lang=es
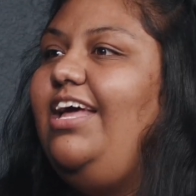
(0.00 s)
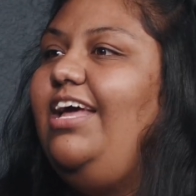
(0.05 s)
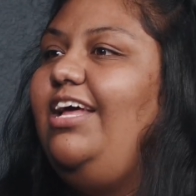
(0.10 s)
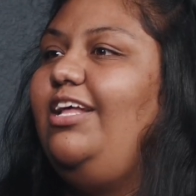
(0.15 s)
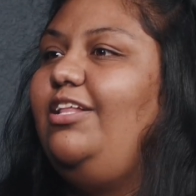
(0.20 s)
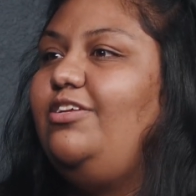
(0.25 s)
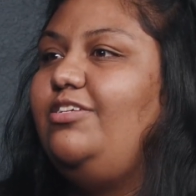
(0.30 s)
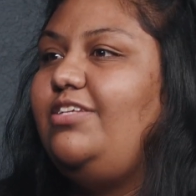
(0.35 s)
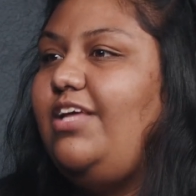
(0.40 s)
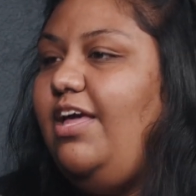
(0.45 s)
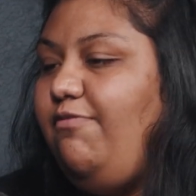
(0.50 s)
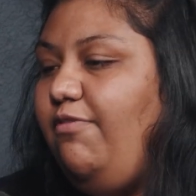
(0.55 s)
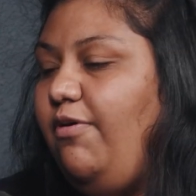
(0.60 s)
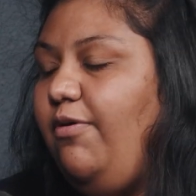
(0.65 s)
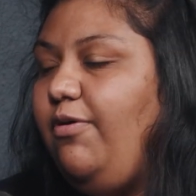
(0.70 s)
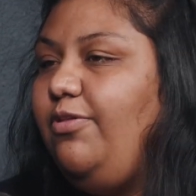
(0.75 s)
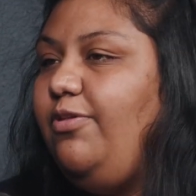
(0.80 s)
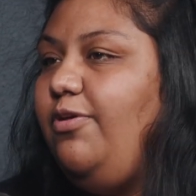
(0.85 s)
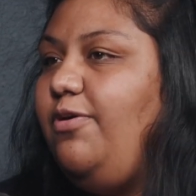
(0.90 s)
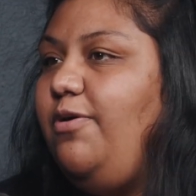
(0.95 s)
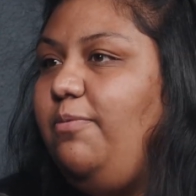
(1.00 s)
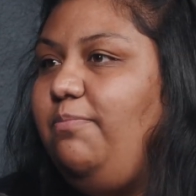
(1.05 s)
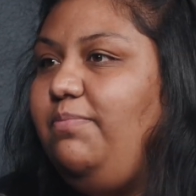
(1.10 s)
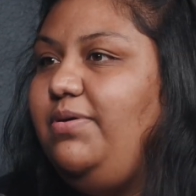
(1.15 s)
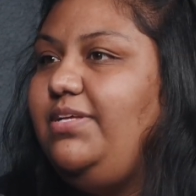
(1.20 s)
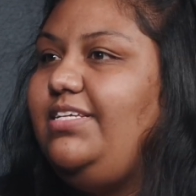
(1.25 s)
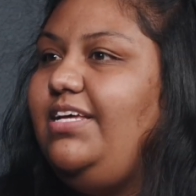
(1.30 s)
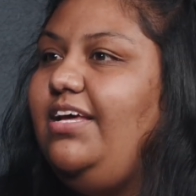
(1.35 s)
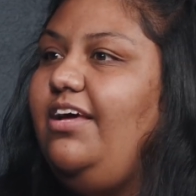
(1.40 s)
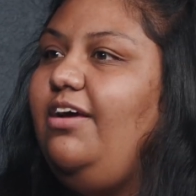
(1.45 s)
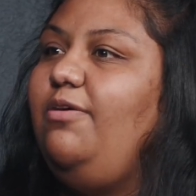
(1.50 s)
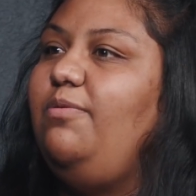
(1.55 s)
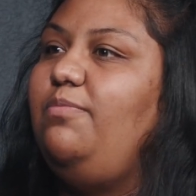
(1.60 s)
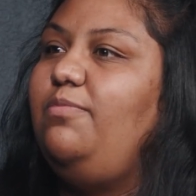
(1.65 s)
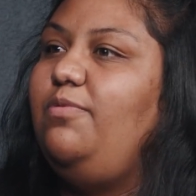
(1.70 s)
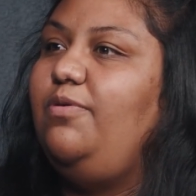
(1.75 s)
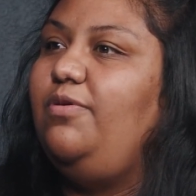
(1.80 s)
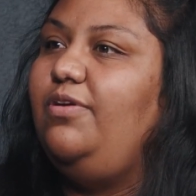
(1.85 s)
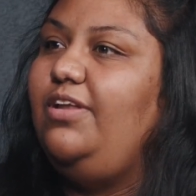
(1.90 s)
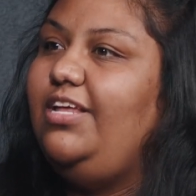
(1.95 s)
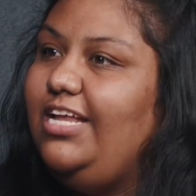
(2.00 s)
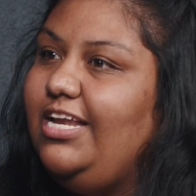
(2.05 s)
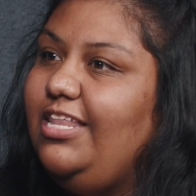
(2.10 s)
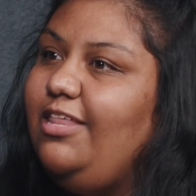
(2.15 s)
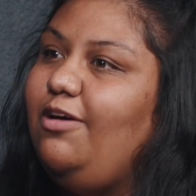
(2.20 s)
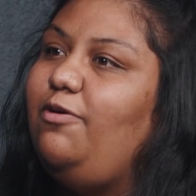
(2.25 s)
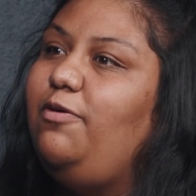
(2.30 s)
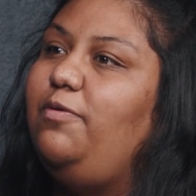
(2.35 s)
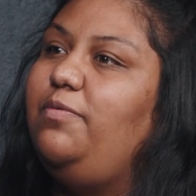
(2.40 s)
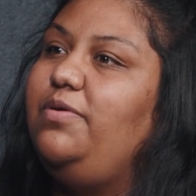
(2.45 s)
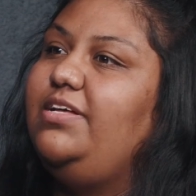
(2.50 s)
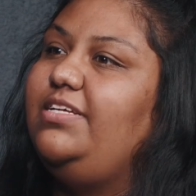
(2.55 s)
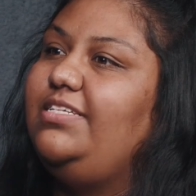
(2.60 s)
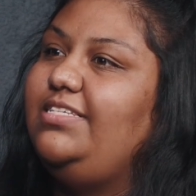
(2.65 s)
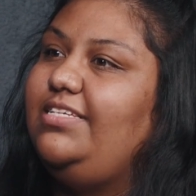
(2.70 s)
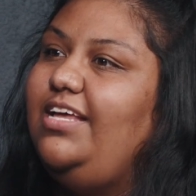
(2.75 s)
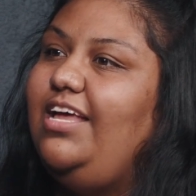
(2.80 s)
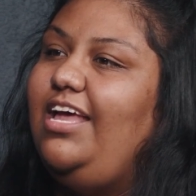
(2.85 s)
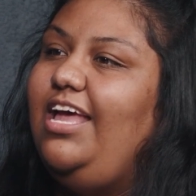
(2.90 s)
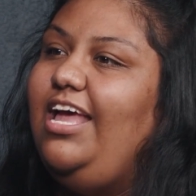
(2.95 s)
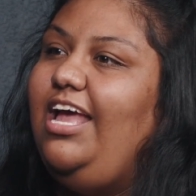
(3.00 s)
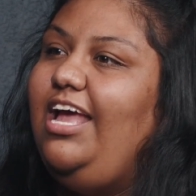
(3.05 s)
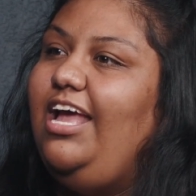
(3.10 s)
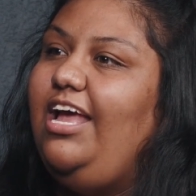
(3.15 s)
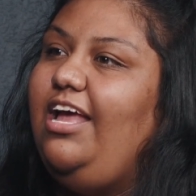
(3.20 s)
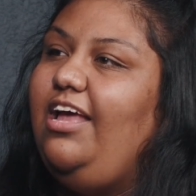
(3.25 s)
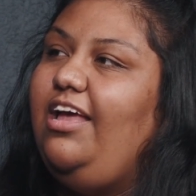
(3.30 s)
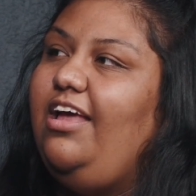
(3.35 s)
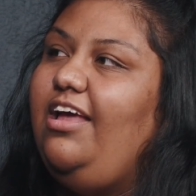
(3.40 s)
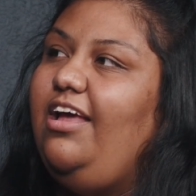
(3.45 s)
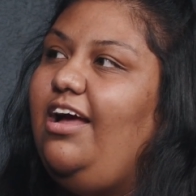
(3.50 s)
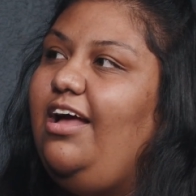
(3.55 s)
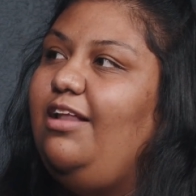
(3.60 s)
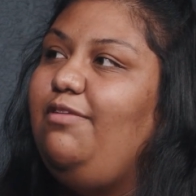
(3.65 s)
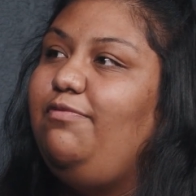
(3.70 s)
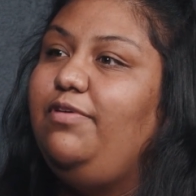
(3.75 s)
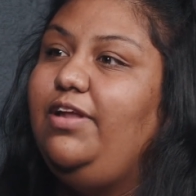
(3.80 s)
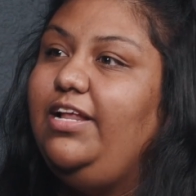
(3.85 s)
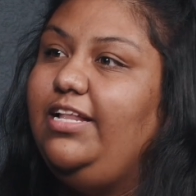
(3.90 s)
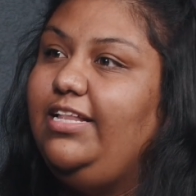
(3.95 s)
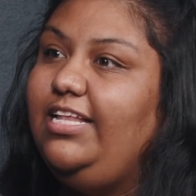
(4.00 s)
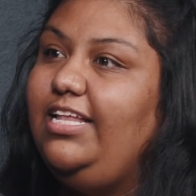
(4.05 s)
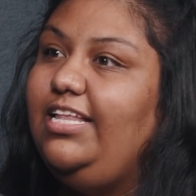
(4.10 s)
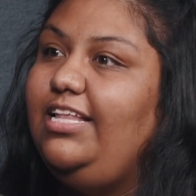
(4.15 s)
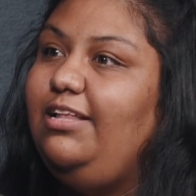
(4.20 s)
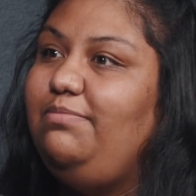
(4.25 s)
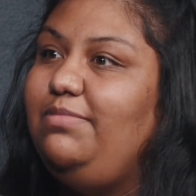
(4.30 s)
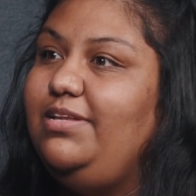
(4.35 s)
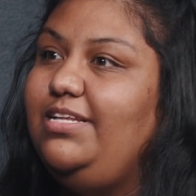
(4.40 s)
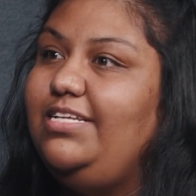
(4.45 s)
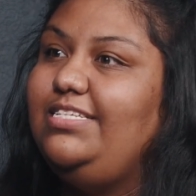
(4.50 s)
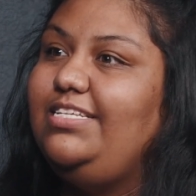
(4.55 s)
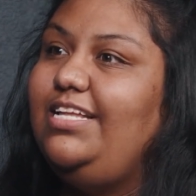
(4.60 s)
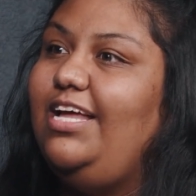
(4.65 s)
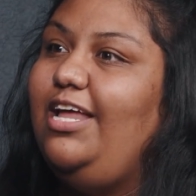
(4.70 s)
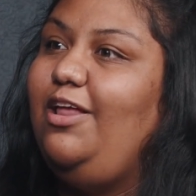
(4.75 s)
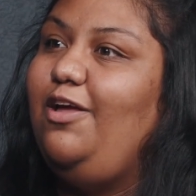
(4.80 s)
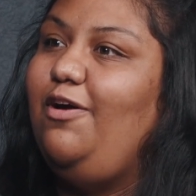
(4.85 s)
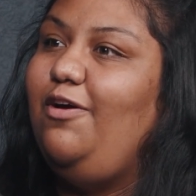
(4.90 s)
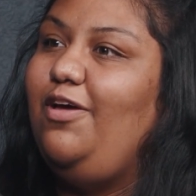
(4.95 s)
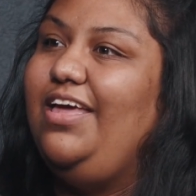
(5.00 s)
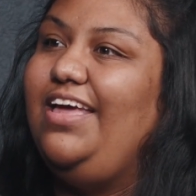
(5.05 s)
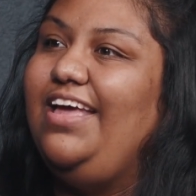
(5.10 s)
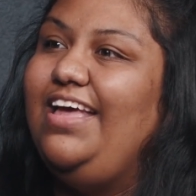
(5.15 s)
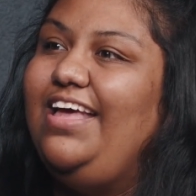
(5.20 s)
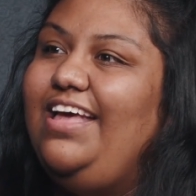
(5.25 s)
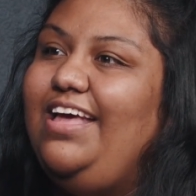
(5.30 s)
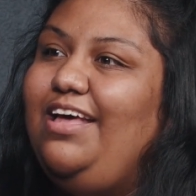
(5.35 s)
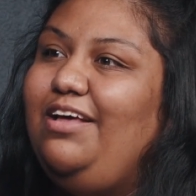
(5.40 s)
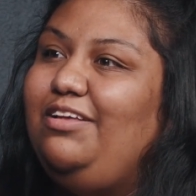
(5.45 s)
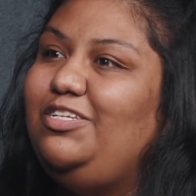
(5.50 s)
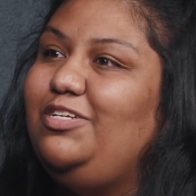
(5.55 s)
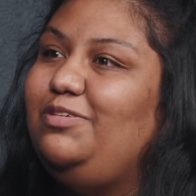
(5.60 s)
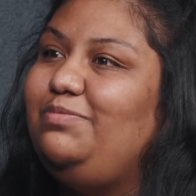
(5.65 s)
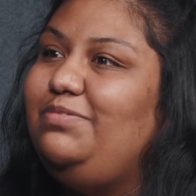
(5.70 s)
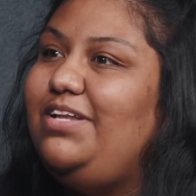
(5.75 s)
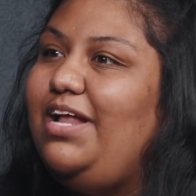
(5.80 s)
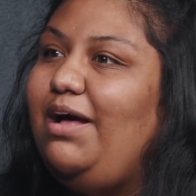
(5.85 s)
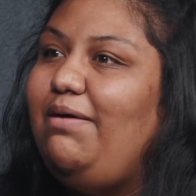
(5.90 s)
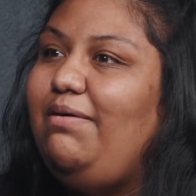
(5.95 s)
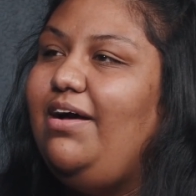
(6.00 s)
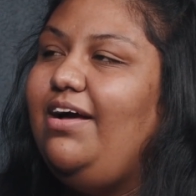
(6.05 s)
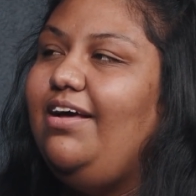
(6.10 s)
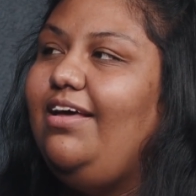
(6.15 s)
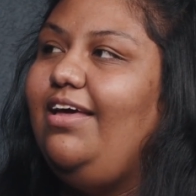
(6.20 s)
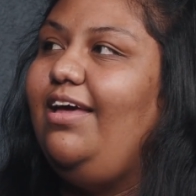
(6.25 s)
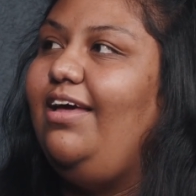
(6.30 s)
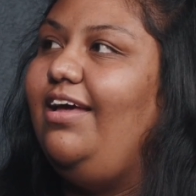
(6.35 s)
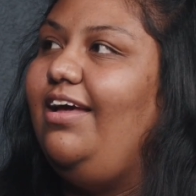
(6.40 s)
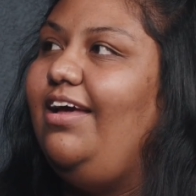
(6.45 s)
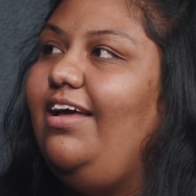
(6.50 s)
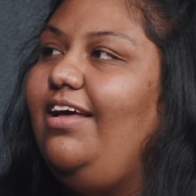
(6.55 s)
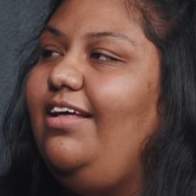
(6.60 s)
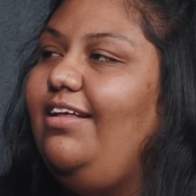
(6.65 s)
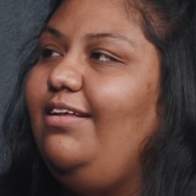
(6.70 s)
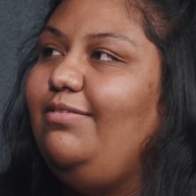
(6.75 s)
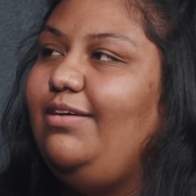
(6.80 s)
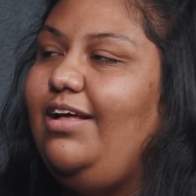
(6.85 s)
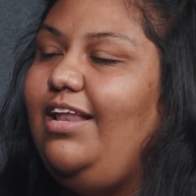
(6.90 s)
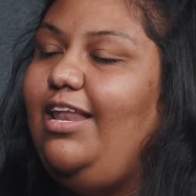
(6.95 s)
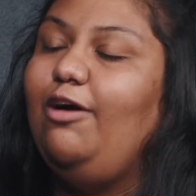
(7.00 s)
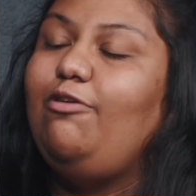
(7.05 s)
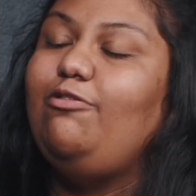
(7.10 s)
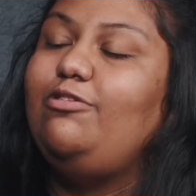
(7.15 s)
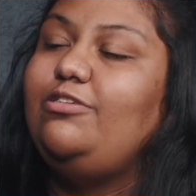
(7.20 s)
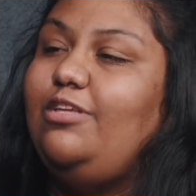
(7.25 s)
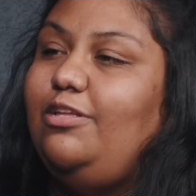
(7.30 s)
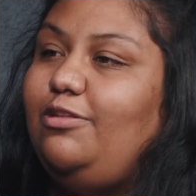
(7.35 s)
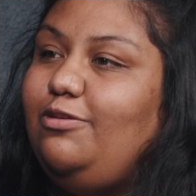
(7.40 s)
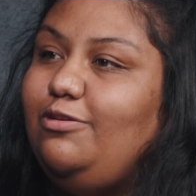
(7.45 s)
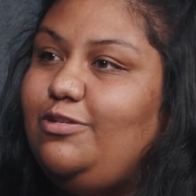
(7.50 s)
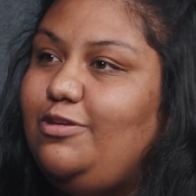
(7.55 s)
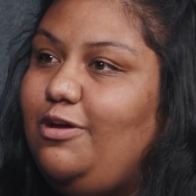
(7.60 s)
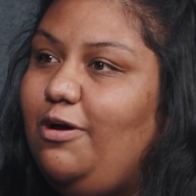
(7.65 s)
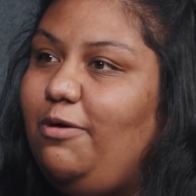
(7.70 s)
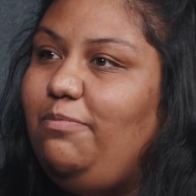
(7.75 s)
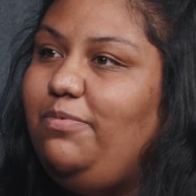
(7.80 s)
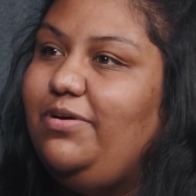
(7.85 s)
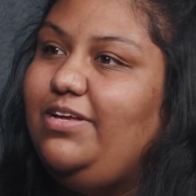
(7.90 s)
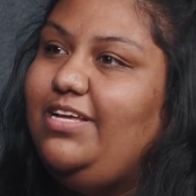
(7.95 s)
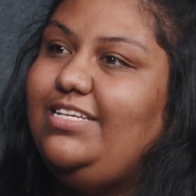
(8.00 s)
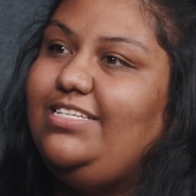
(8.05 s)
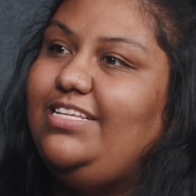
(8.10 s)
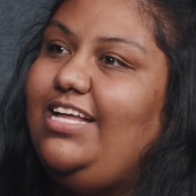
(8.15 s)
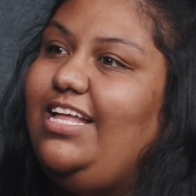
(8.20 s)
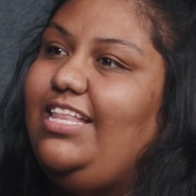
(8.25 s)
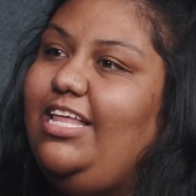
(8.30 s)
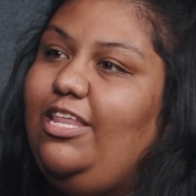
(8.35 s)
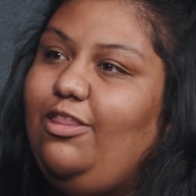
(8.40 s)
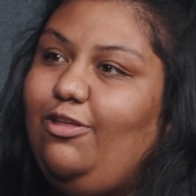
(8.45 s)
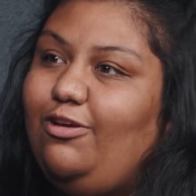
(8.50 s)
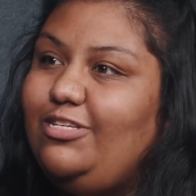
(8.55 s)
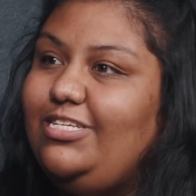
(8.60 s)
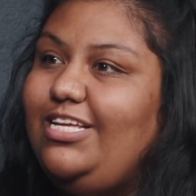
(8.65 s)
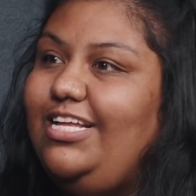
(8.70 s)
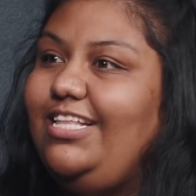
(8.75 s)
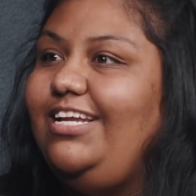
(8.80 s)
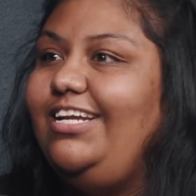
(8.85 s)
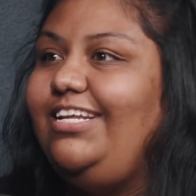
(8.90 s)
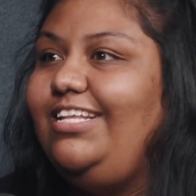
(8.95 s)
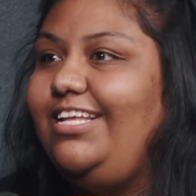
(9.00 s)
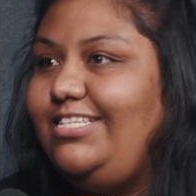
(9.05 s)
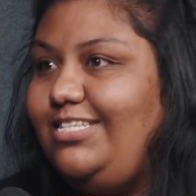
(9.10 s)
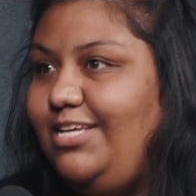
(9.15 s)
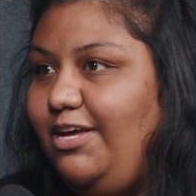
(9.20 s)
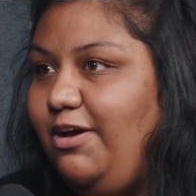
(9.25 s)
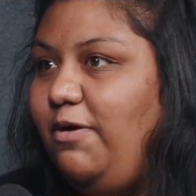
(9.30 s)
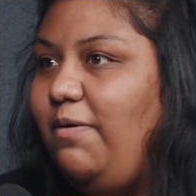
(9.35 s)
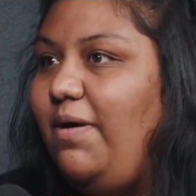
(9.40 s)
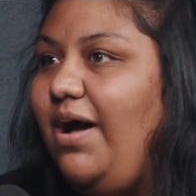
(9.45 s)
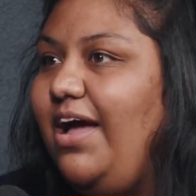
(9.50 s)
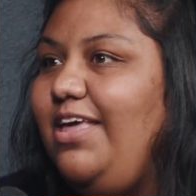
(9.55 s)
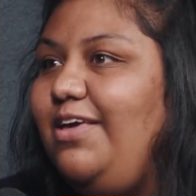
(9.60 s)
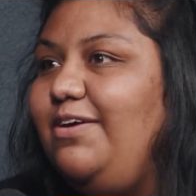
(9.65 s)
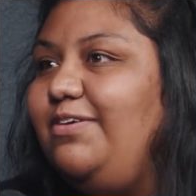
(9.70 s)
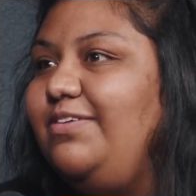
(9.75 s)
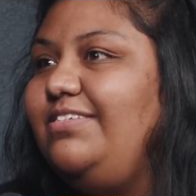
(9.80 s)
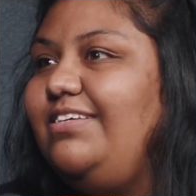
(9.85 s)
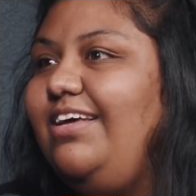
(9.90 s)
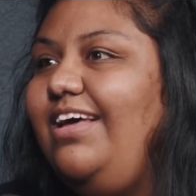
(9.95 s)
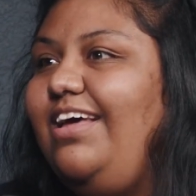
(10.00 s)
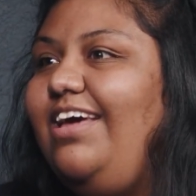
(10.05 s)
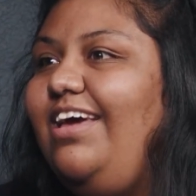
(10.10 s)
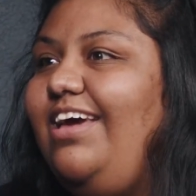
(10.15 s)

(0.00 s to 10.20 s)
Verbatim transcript: entonces ahí fue cuando yo empecé como líder de jóvenes eh, al frente del ministerio y yo miraba que eh, en la constitución pues está de 12 a 35 años.